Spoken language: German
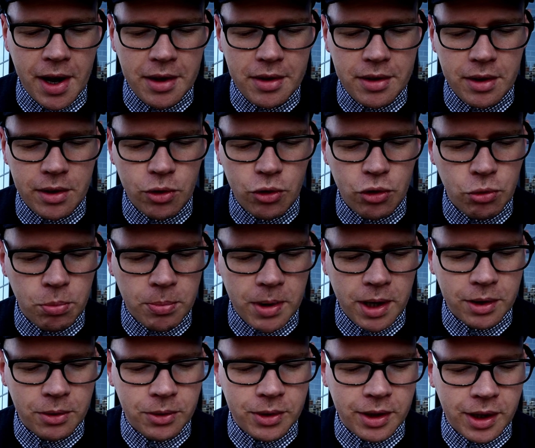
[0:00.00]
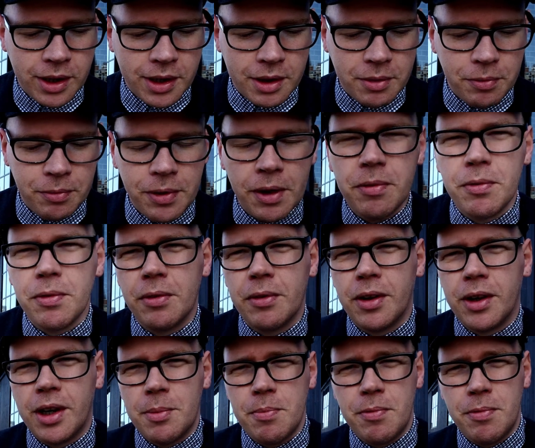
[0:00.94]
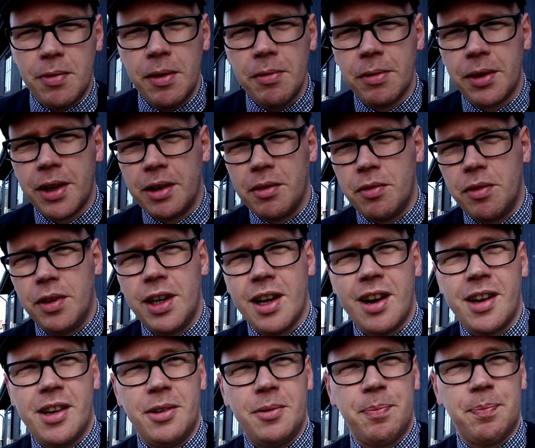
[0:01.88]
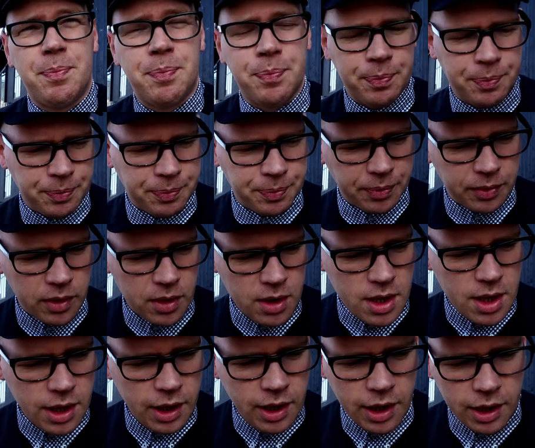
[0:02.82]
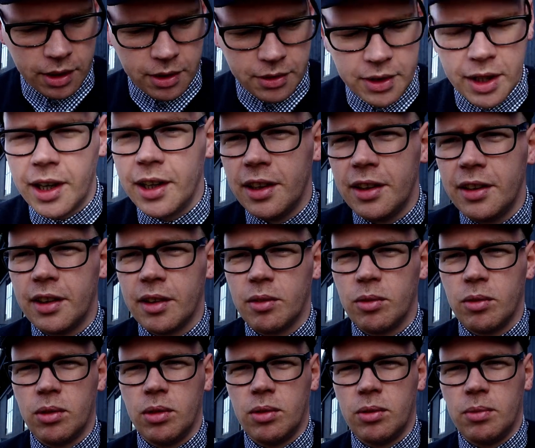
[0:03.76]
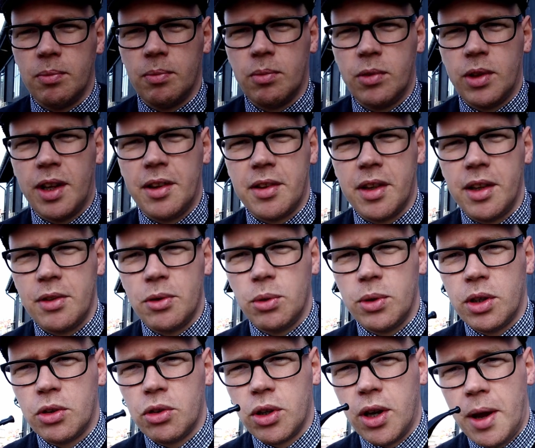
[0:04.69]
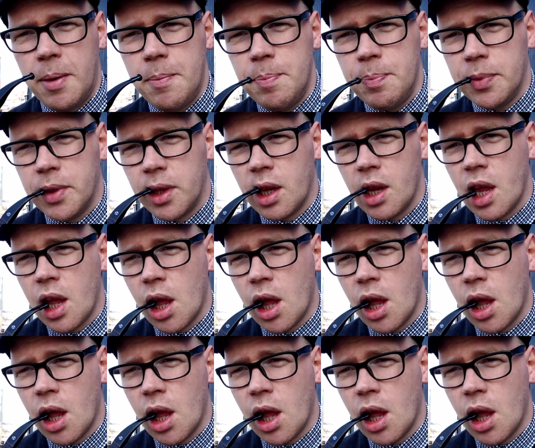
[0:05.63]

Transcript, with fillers: weichen Geschmack und einer Pfeff, einem pfeffrigen Finale. Ja, das kann ich tatsächlich so unterschreiben.